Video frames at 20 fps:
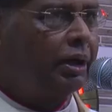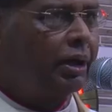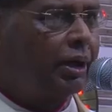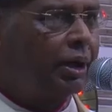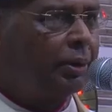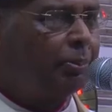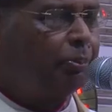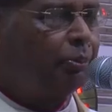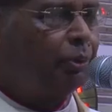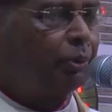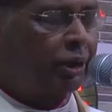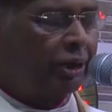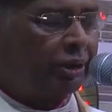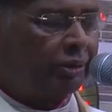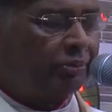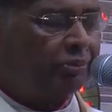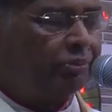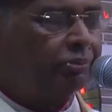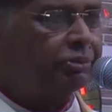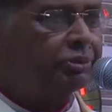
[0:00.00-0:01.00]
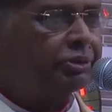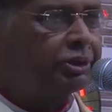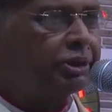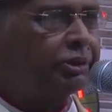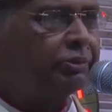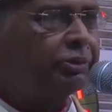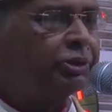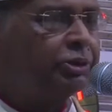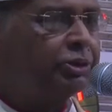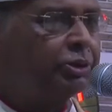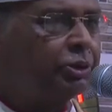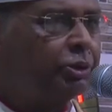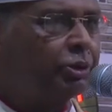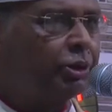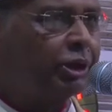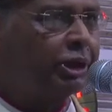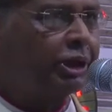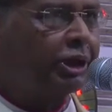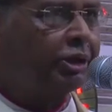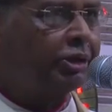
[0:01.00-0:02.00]
அன்புடன் தெரிவித்துக்
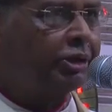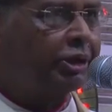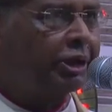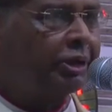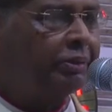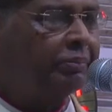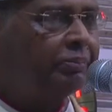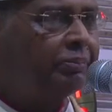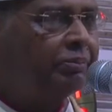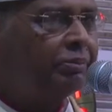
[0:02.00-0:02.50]
கொள்ளுகின்றேன்